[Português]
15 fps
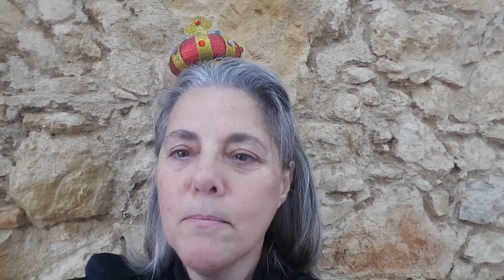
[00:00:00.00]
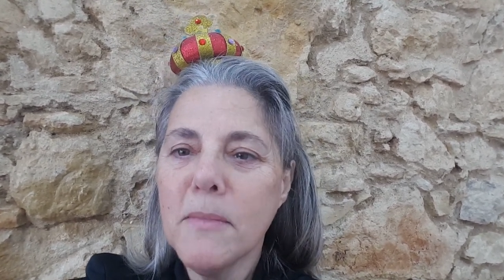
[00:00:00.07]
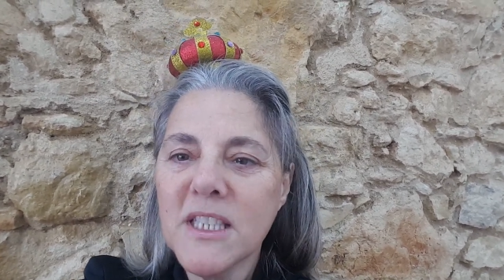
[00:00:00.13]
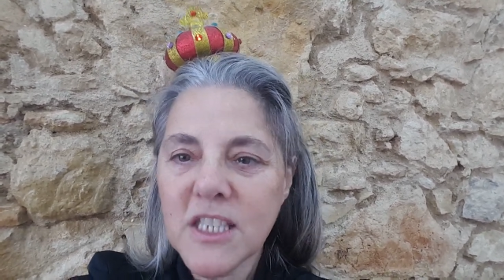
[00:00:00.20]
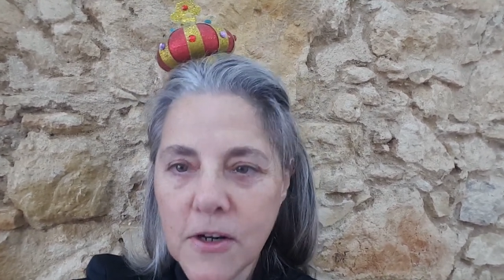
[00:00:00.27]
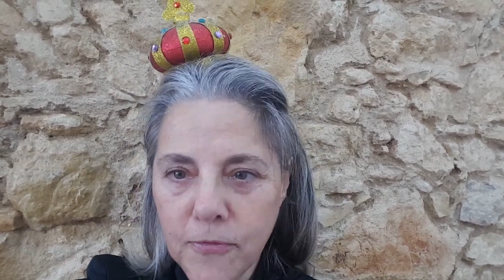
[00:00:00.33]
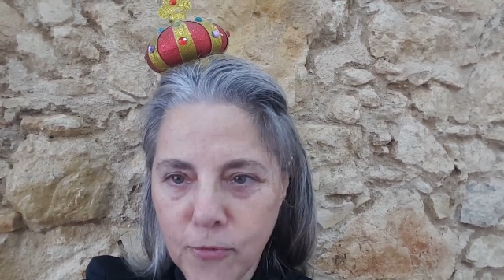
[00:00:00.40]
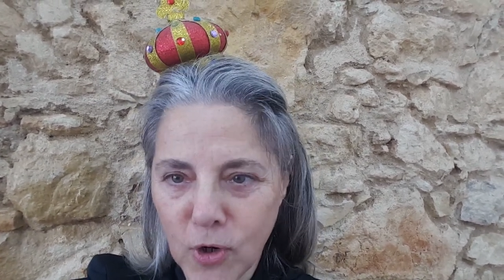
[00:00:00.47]

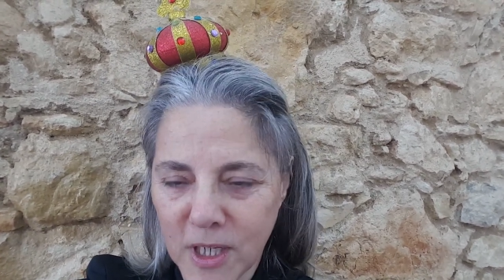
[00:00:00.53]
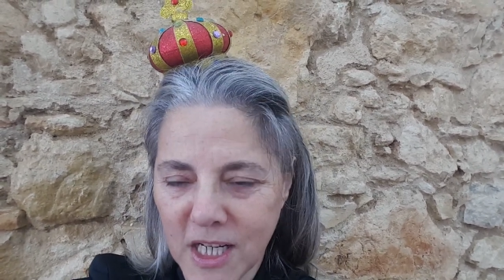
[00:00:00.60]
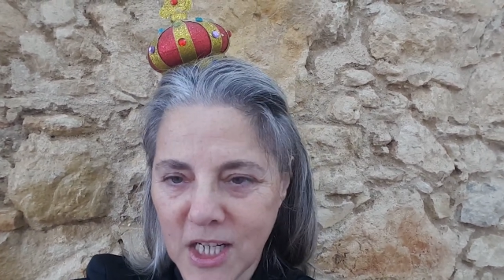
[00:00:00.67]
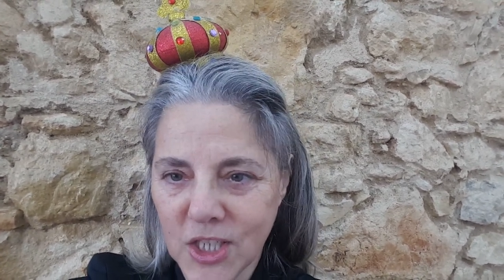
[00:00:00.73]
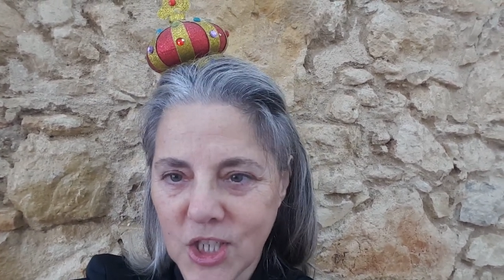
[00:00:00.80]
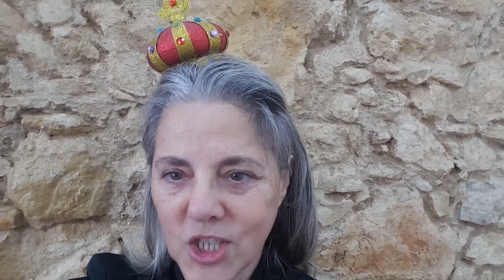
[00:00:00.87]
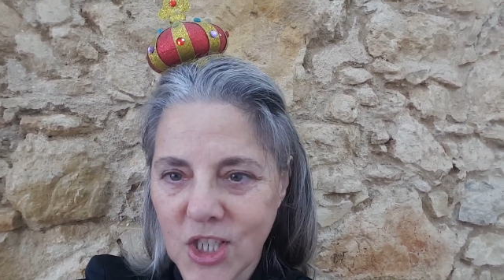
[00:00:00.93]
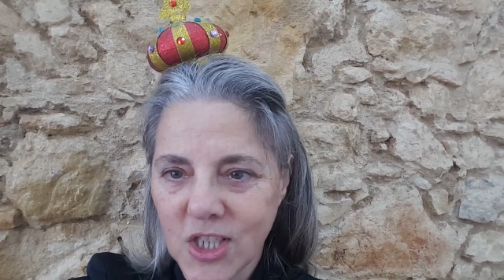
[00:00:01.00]

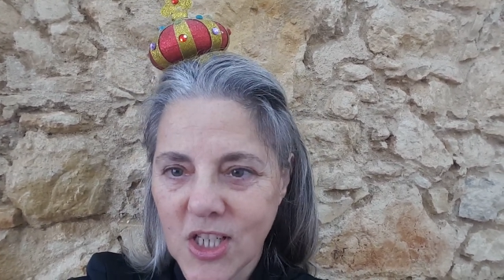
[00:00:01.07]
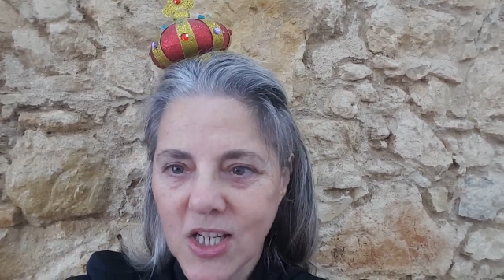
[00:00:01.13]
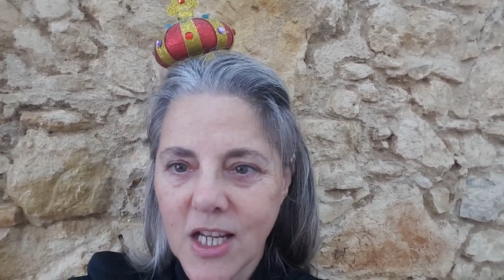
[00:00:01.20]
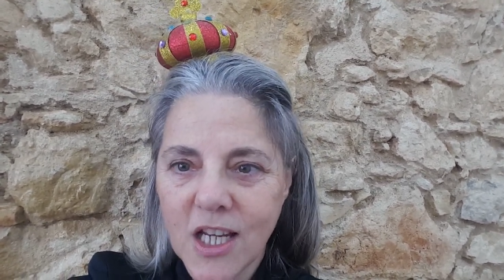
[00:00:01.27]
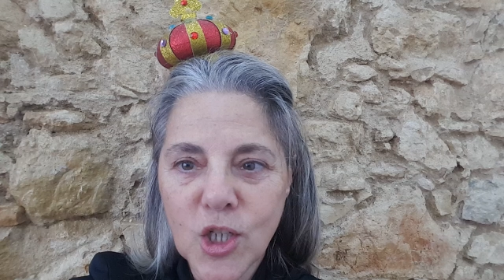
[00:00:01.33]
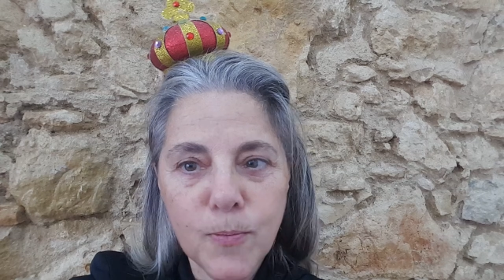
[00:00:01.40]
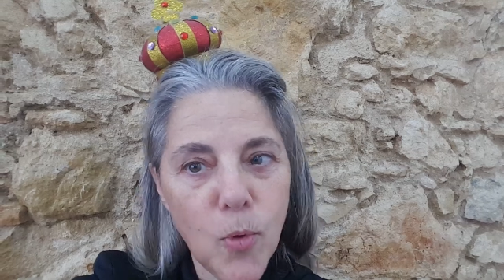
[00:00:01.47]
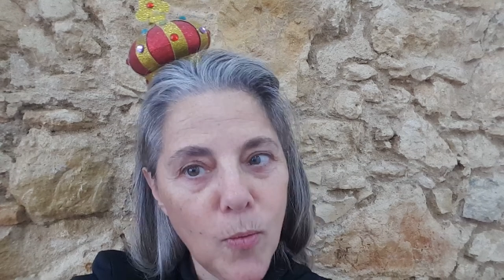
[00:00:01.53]
Matrafonas.
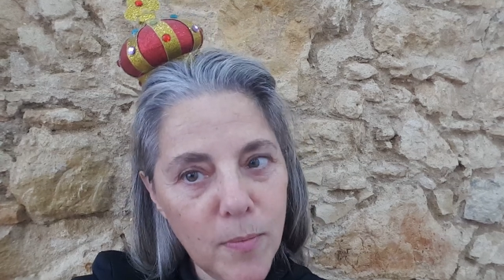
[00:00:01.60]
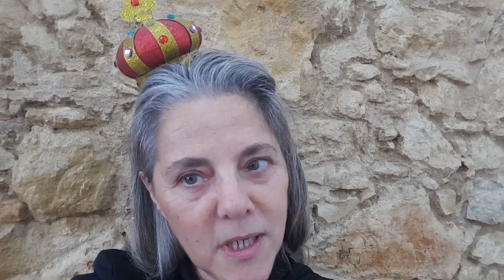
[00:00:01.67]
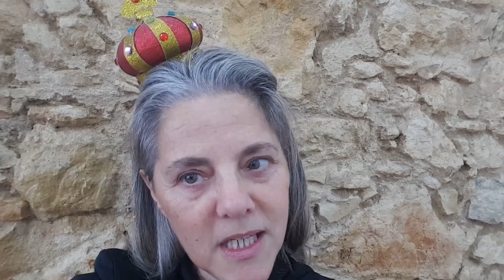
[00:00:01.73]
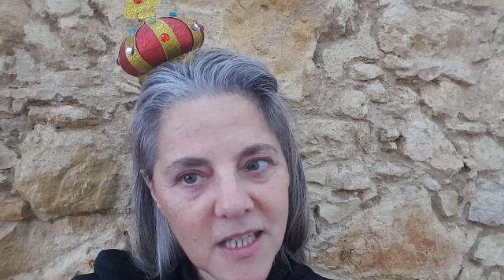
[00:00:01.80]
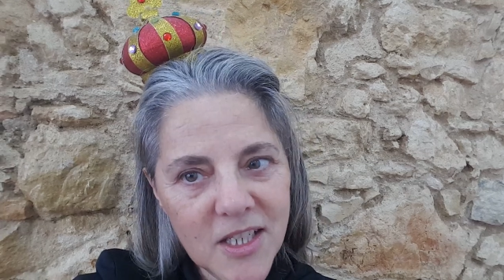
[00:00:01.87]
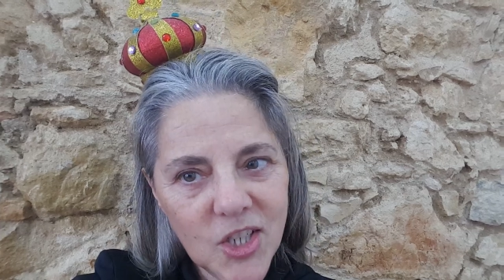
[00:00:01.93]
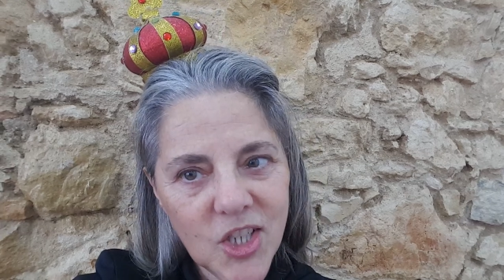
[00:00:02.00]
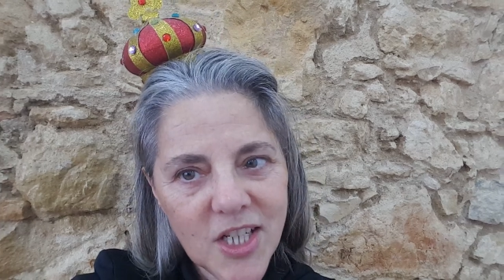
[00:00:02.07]
As
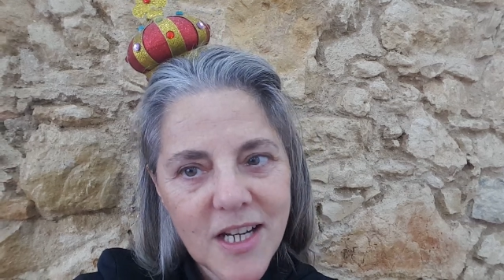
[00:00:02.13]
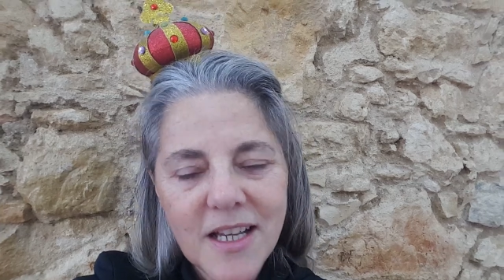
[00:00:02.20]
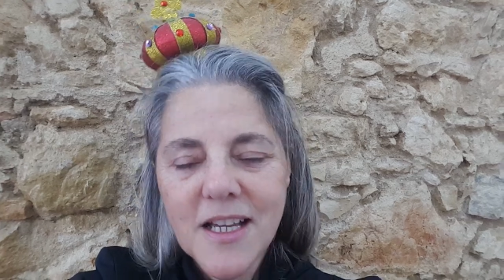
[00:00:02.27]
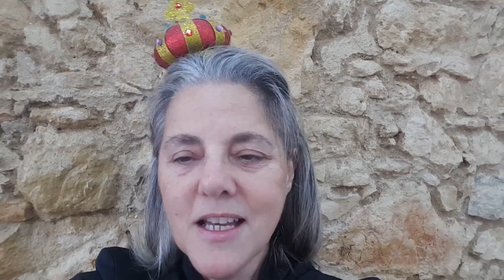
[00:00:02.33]
pombinhas